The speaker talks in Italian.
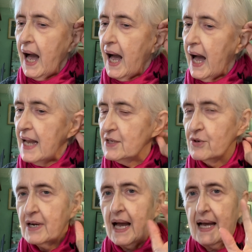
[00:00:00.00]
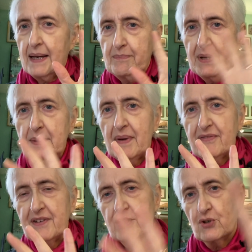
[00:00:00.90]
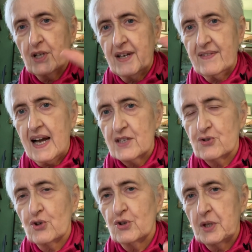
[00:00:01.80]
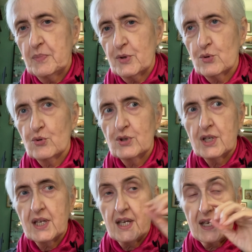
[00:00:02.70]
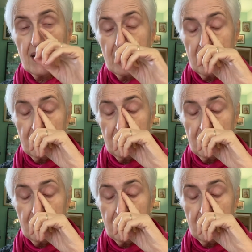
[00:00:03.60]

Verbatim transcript: Allora, prima faccio il lavaggio con i prodotti che eh,